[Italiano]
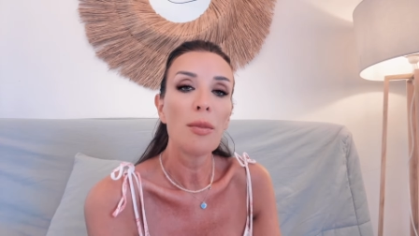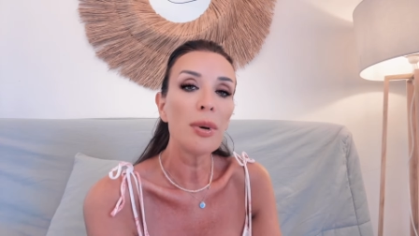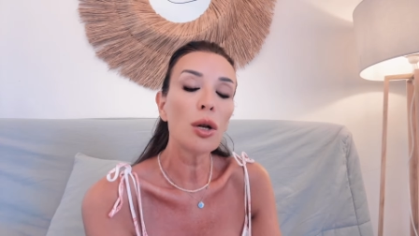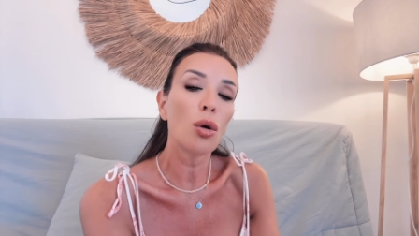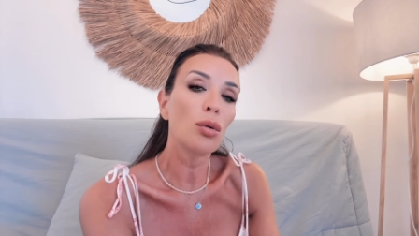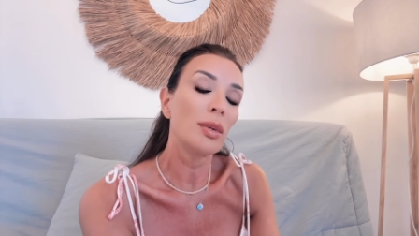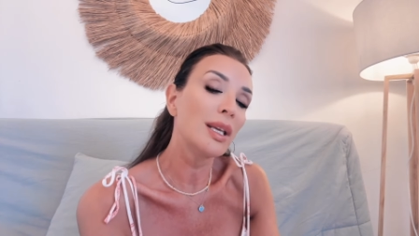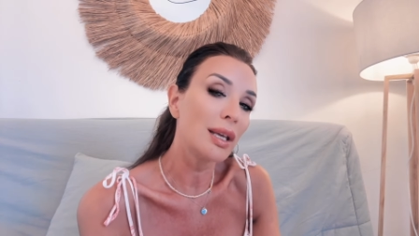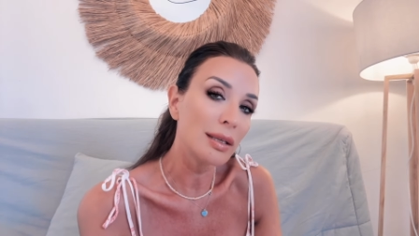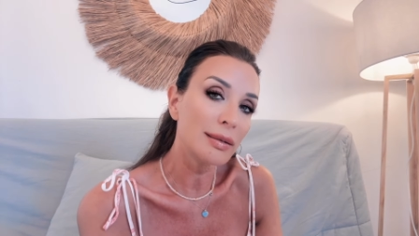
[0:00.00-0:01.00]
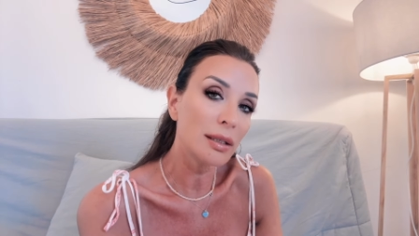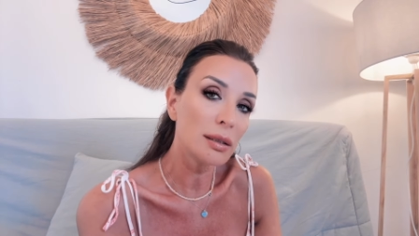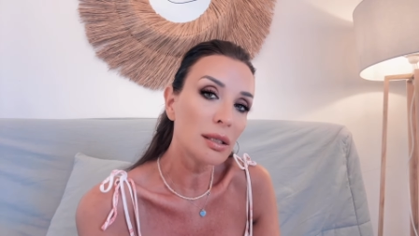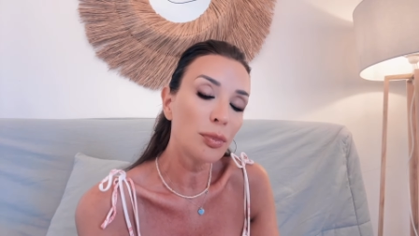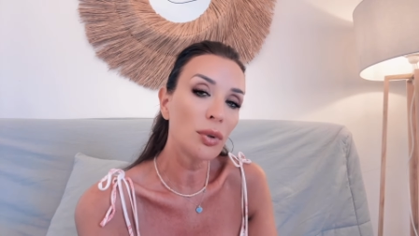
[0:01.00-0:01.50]
però lui mi chiese
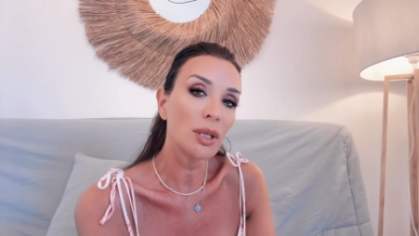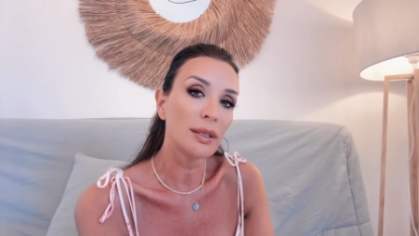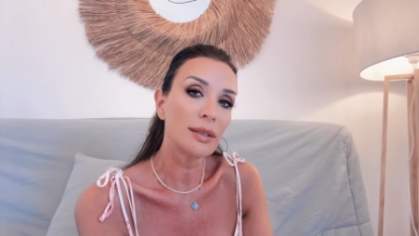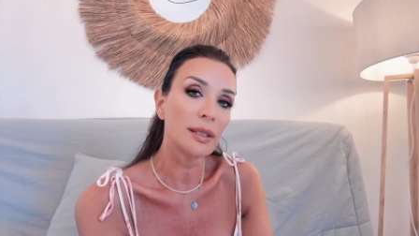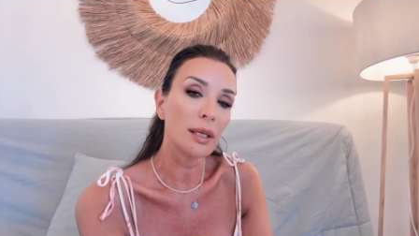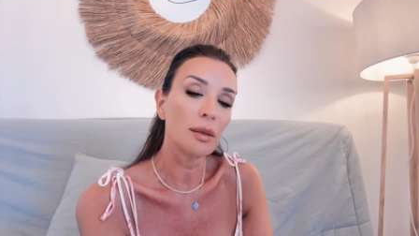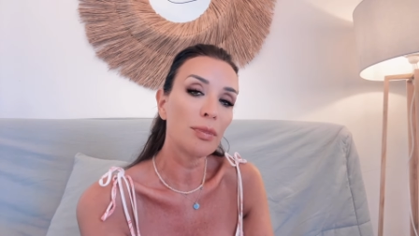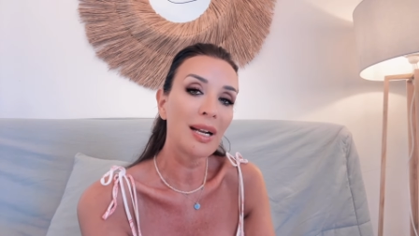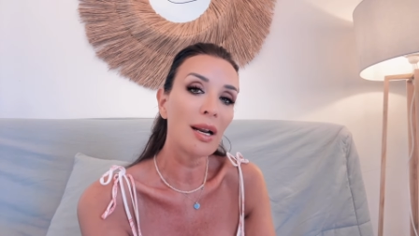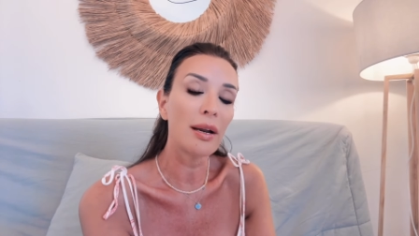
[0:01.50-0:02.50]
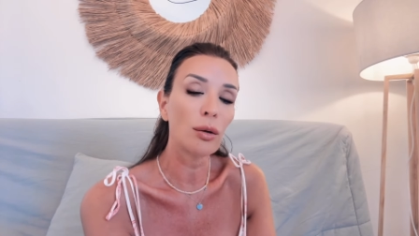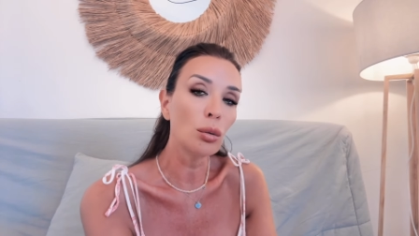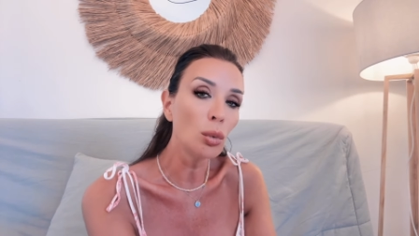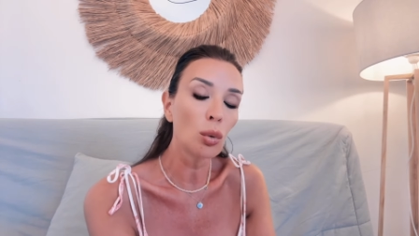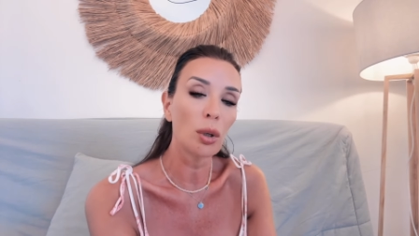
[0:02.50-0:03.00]
se potesse parlare
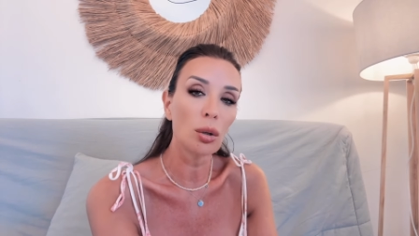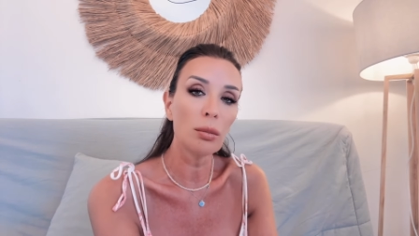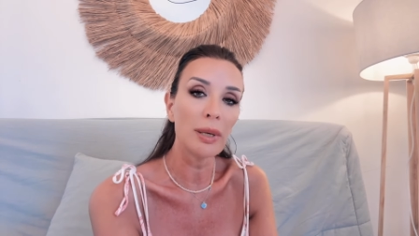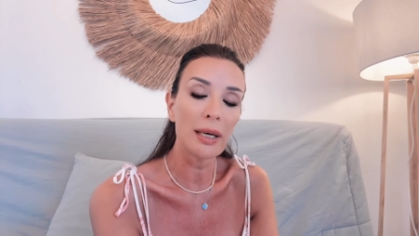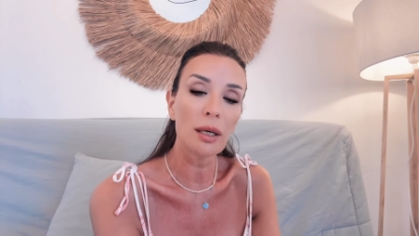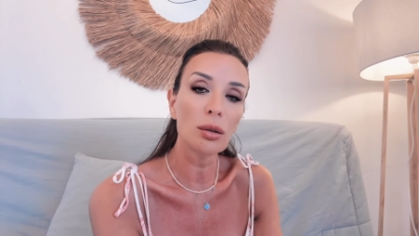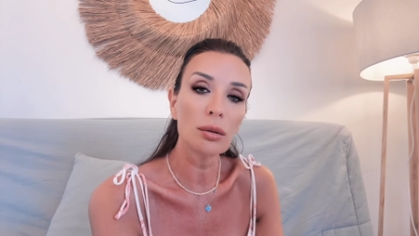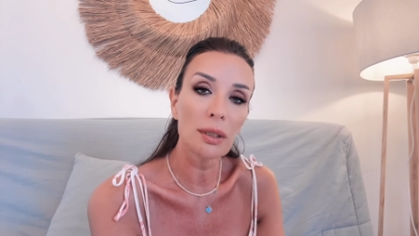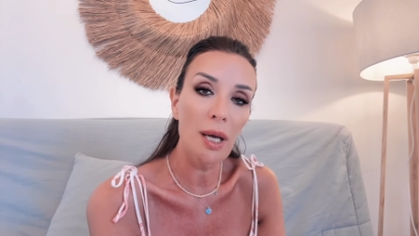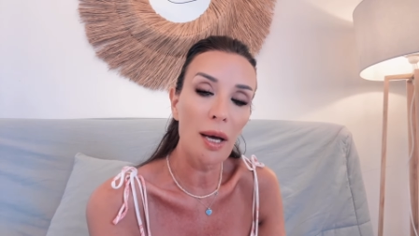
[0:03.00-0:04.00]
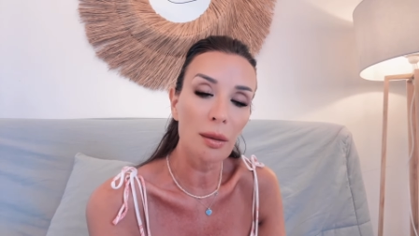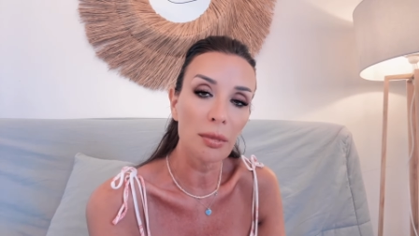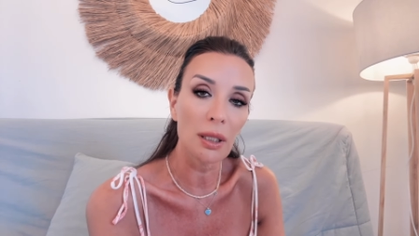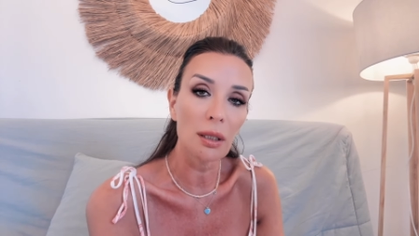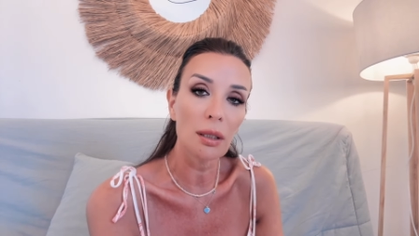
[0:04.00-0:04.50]
comunque con me,
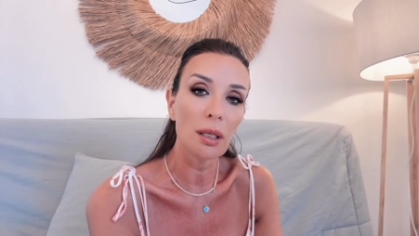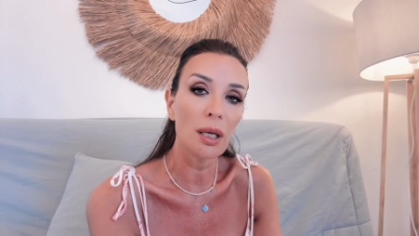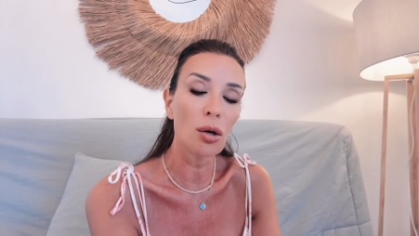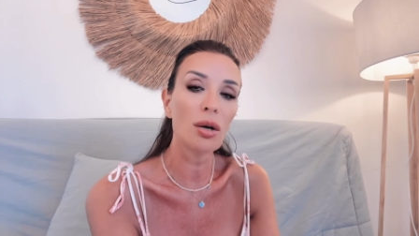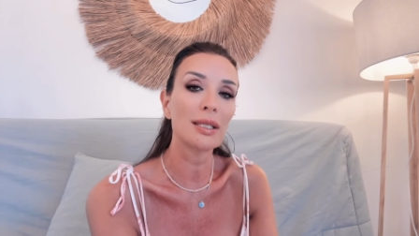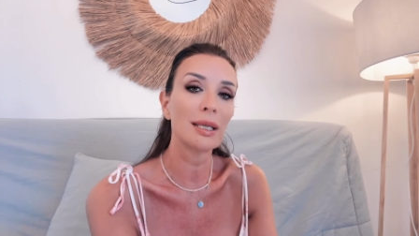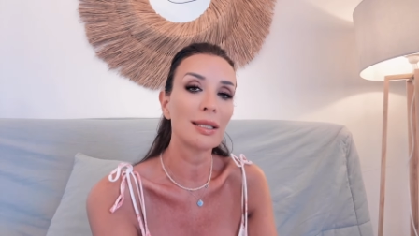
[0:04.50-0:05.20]
raccontarmi le cose che